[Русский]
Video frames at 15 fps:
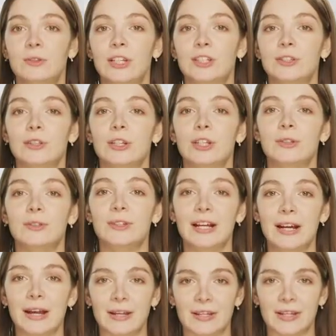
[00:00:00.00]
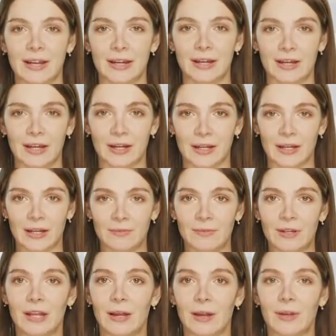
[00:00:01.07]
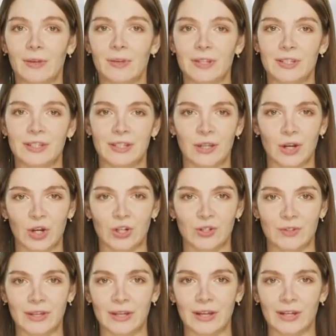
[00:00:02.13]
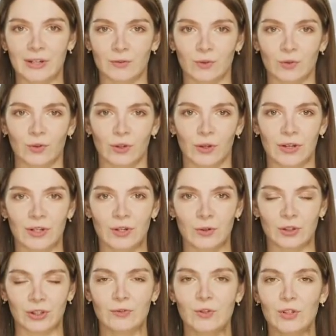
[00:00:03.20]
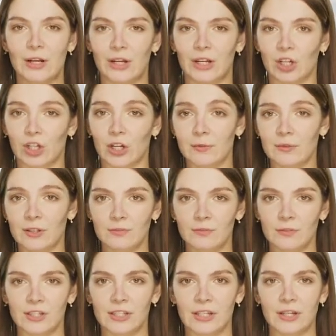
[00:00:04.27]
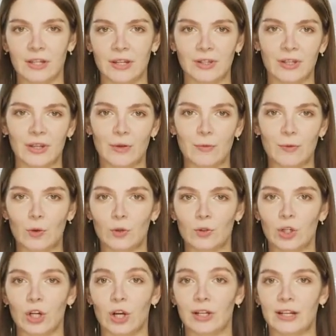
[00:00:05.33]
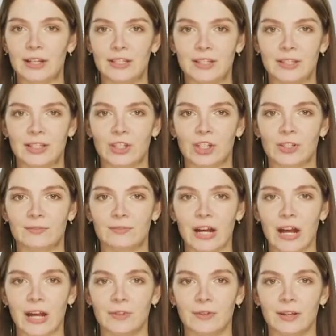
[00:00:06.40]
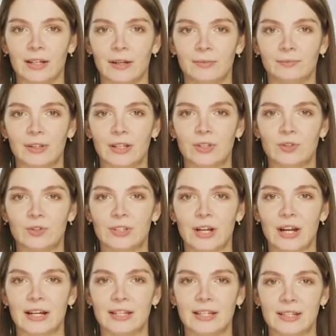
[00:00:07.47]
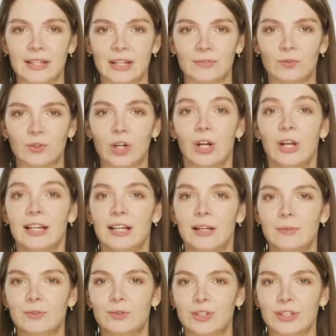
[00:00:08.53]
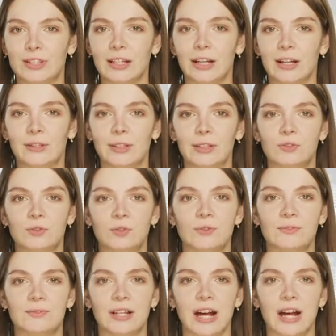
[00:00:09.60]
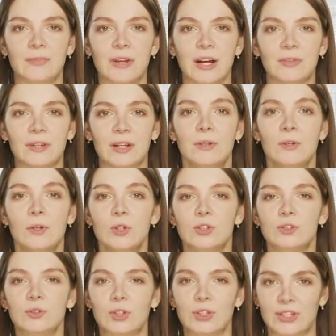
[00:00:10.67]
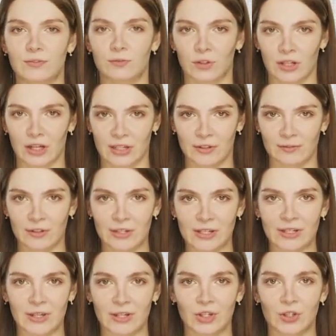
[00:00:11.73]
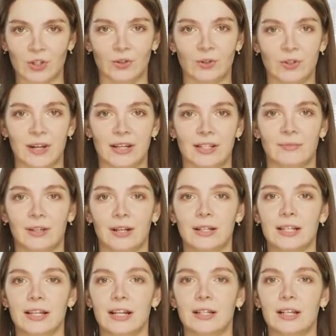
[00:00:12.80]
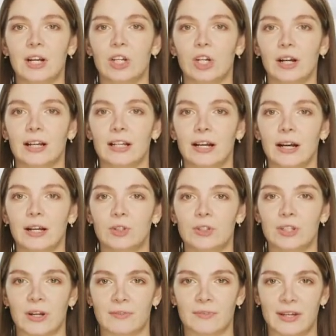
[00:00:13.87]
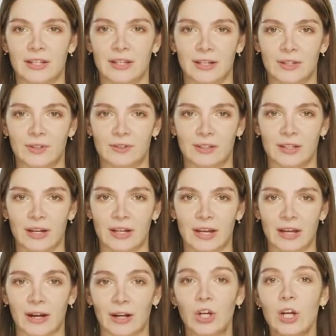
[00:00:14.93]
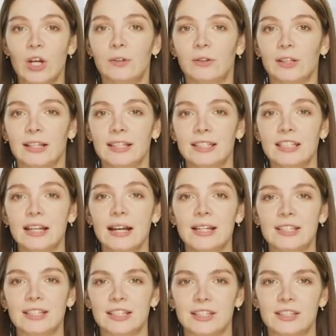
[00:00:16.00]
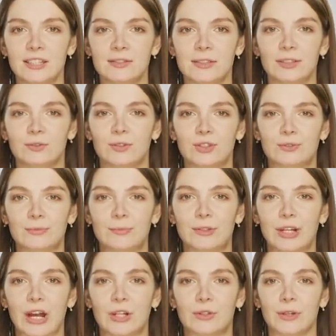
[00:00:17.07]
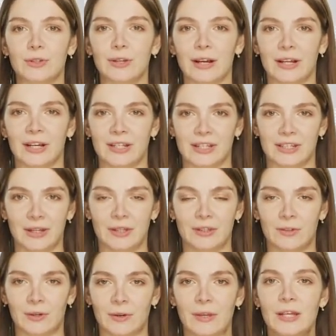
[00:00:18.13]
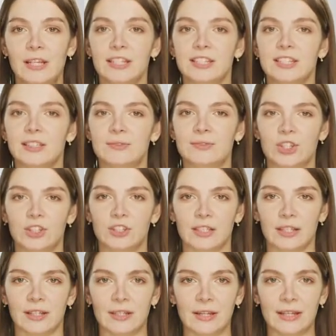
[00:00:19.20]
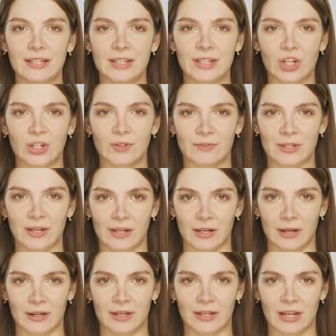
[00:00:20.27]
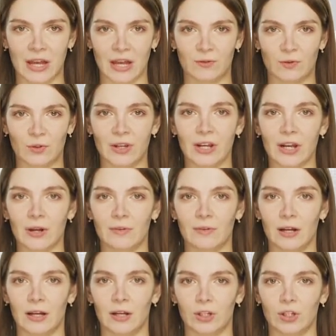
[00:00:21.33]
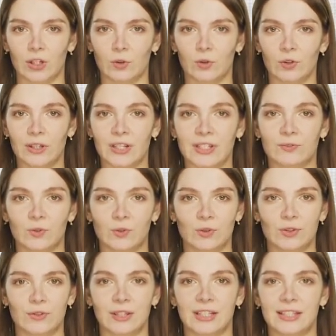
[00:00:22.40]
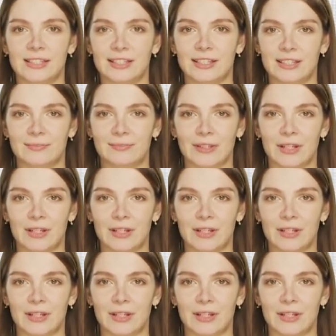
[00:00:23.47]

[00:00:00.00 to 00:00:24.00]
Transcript: 1 января до конца сентября 2020 года трудовой стаж медперсонала будут считать иначе. В этот период один рабочий день будет равен двум. Правда, по удвоенному тарифу запишут только смены, в течение которых медсотрудник лечил больных с коронавирусом. В связи с нововведением 4000 медицинских работников ежегодно смогут выходить